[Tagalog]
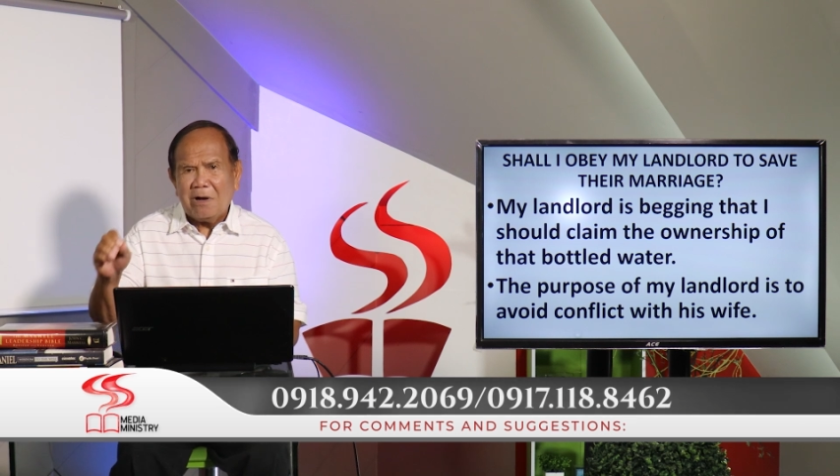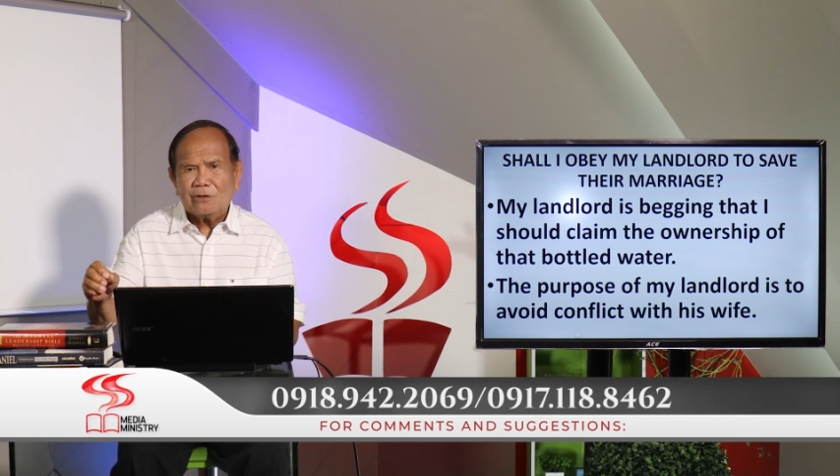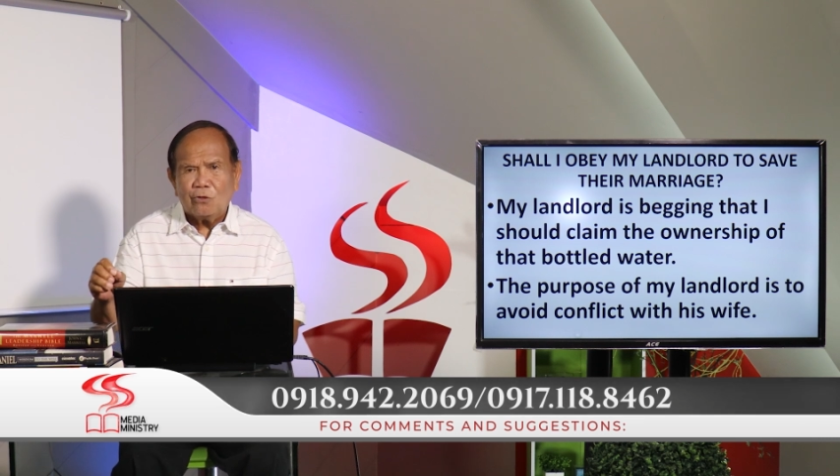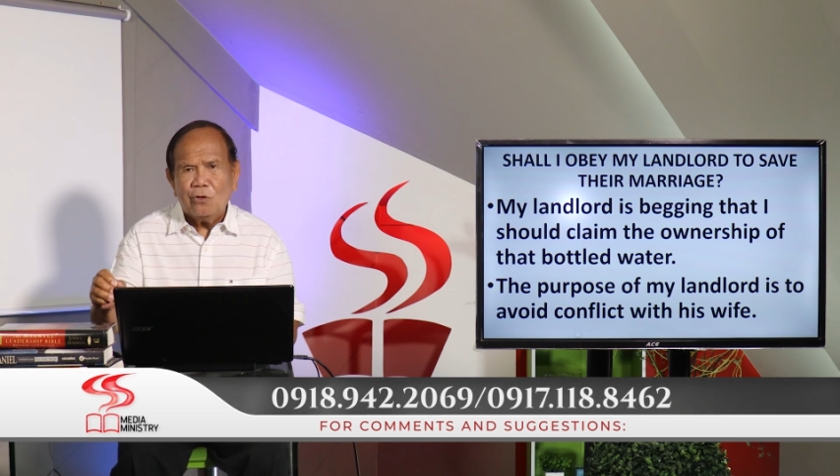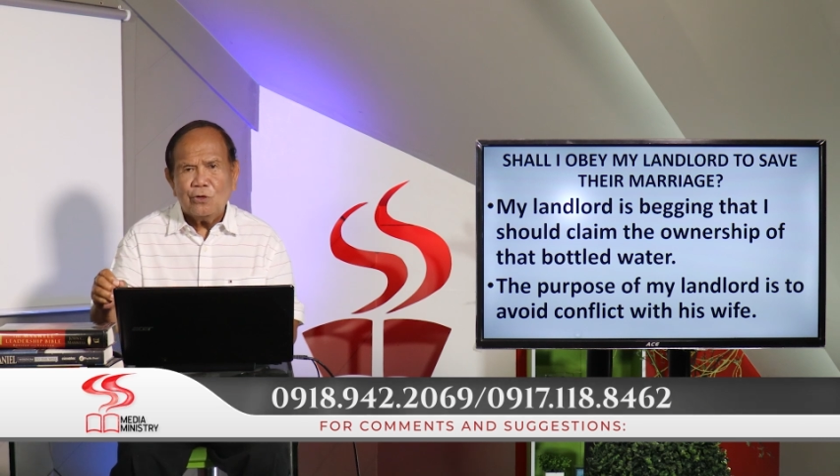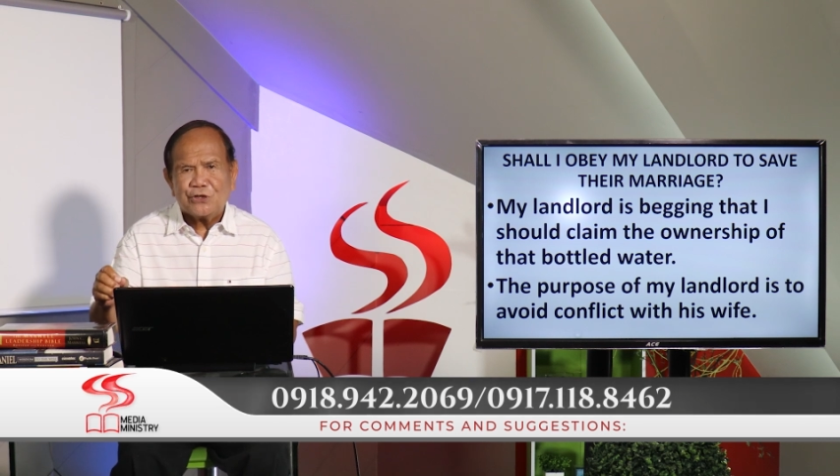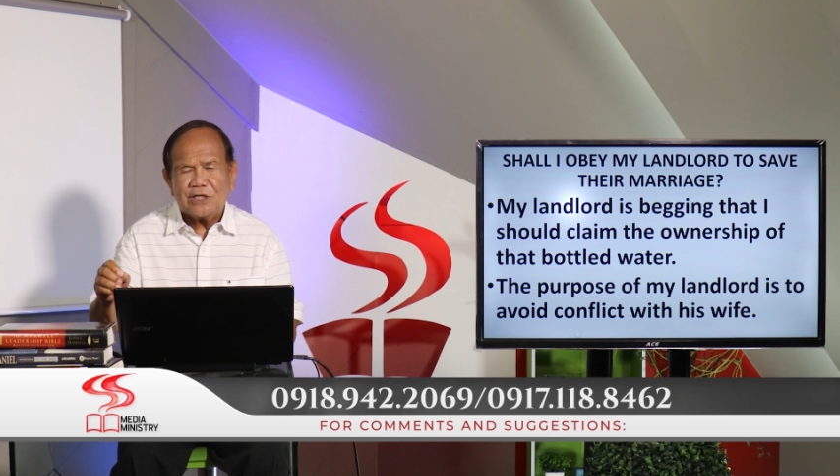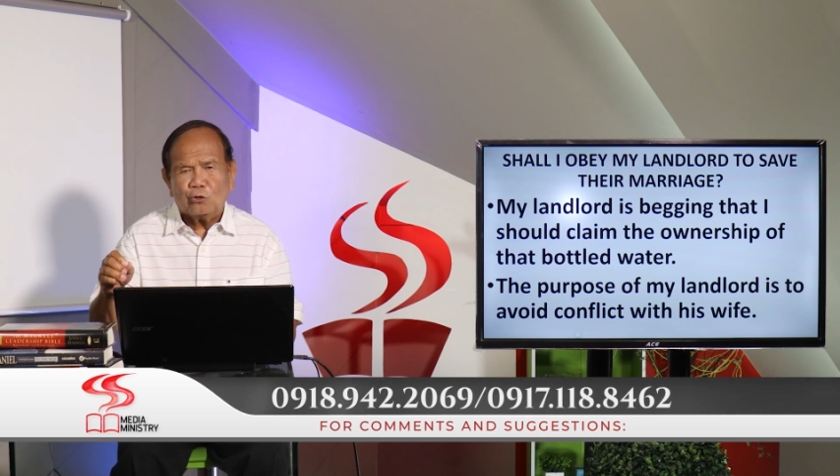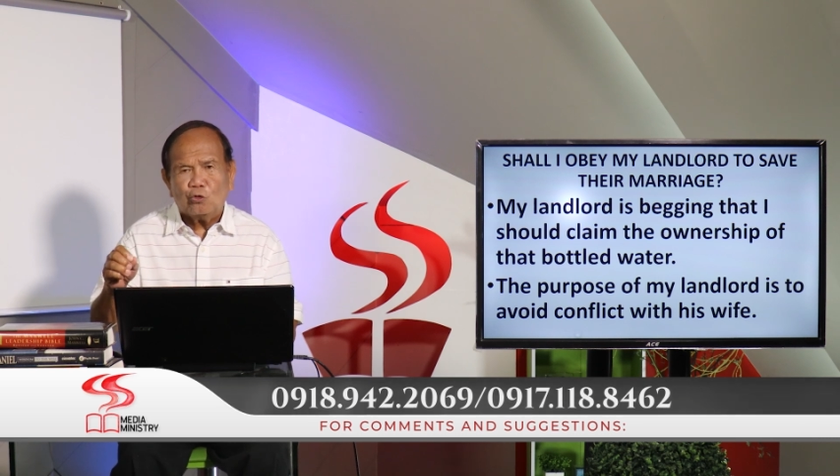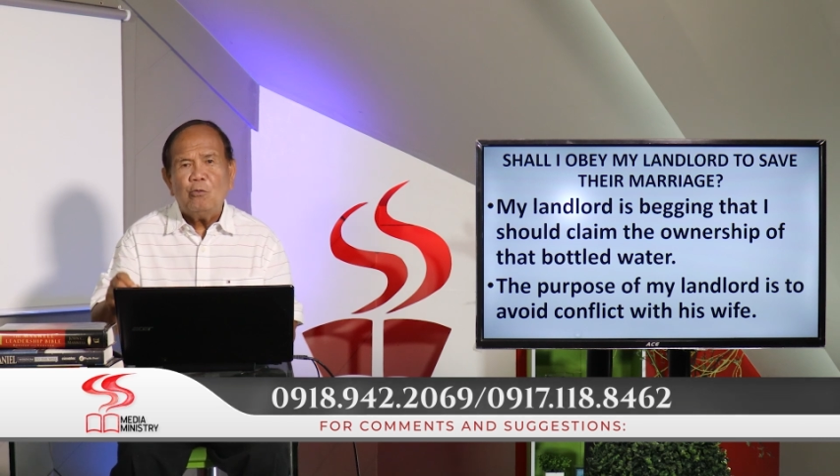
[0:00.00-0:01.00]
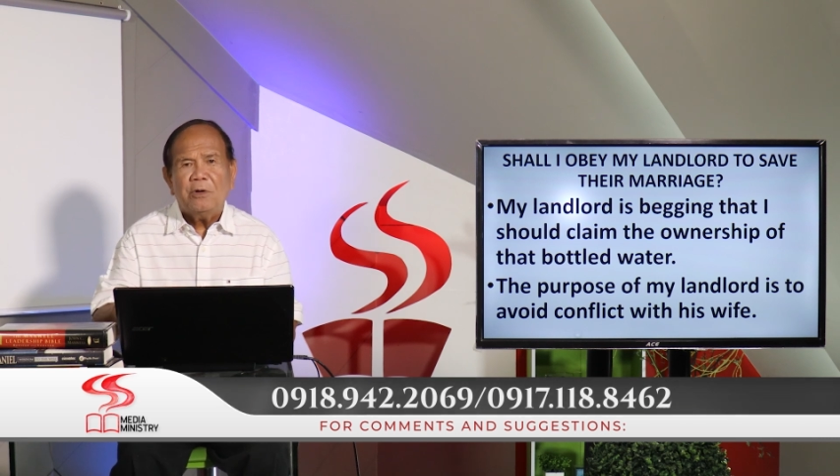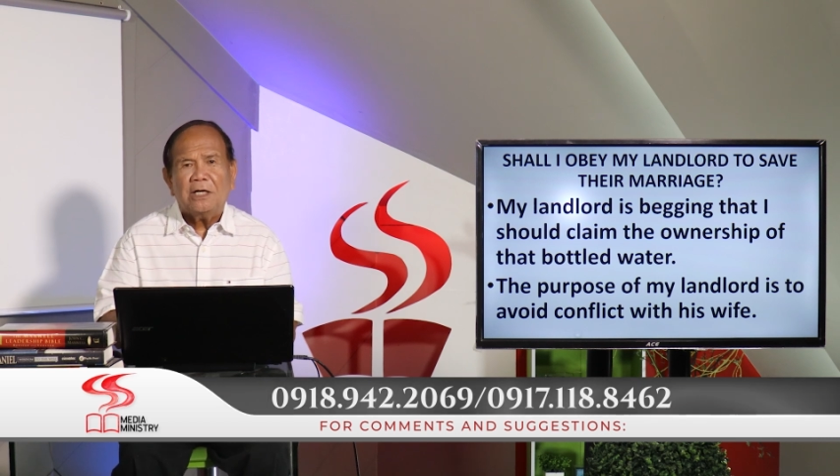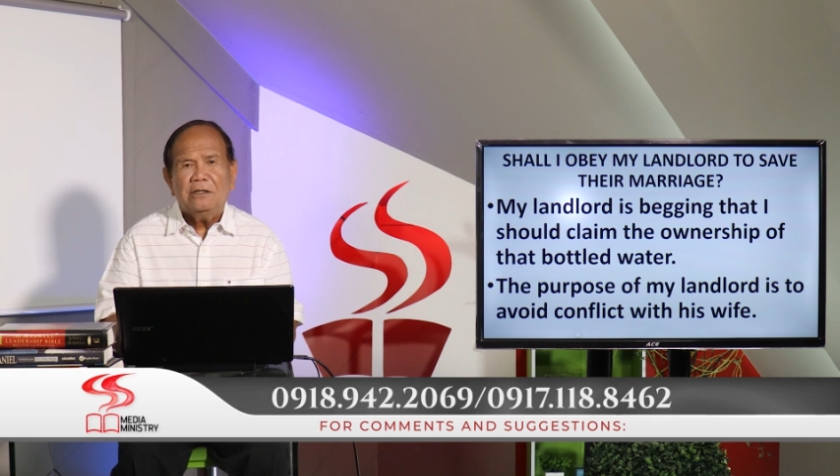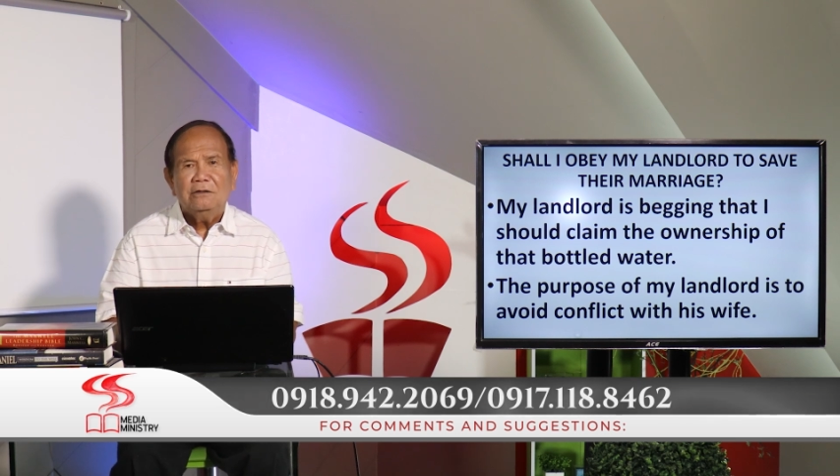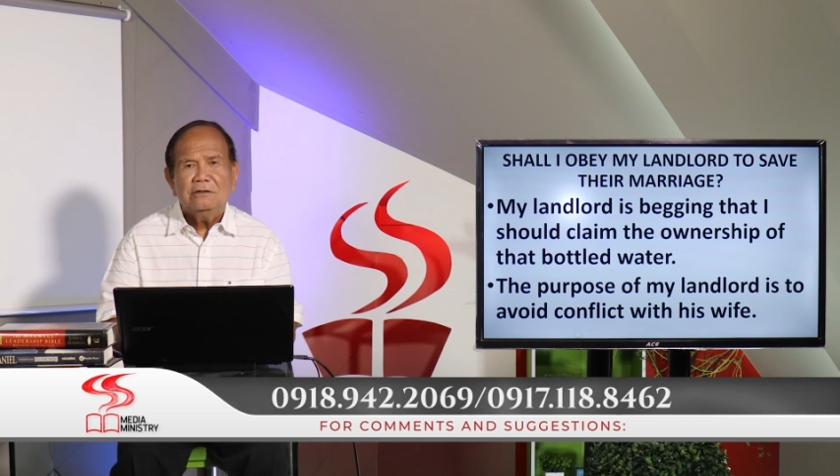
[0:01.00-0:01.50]
bottle sa
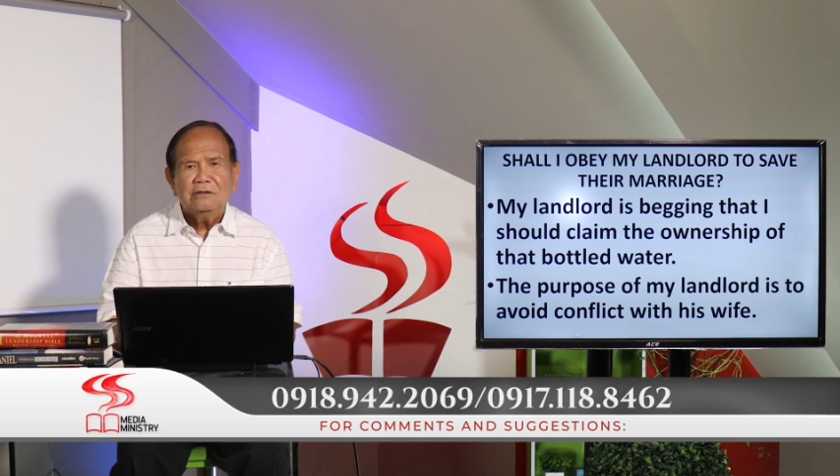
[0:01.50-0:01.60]
tubig